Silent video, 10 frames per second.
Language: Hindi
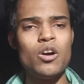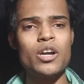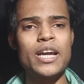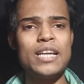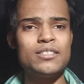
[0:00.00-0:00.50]

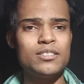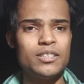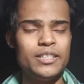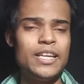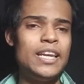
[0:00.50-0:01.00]
और गाइज
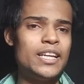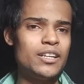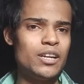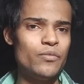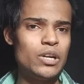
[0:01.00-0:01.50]
ये
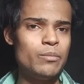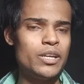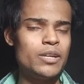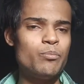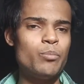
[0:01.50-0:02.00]
लेकिन कंफर्म
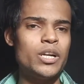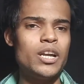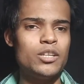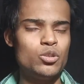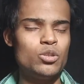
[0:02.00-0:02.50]
है कि
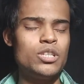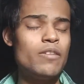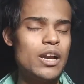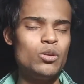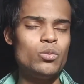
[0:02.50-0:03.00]
पठा जो
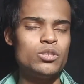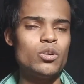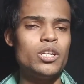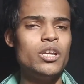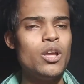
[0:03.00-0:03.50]
जवान टू है
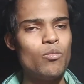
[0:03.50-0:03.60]
सॉरी